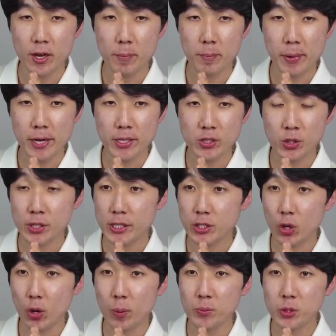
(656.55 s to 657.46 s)
파이썬에
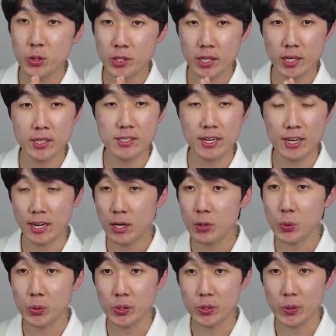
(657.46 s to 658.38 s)
대해서 엄청나게 잘
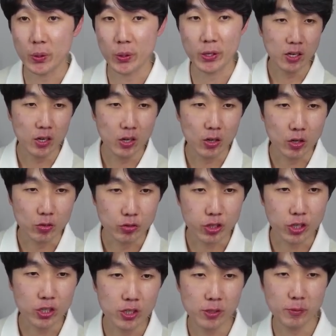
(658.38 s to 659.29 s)
알고 있는 거예요.
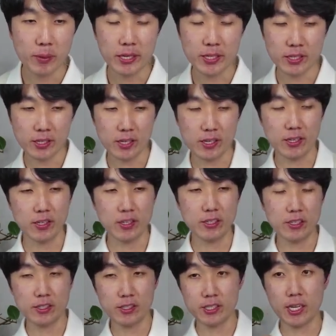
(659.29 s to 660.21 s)
우선은 만약에
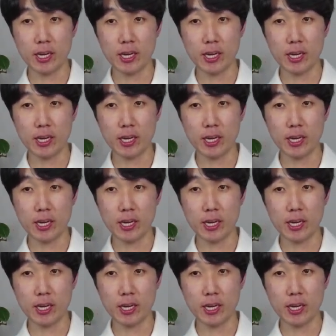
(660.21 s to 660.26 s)
제가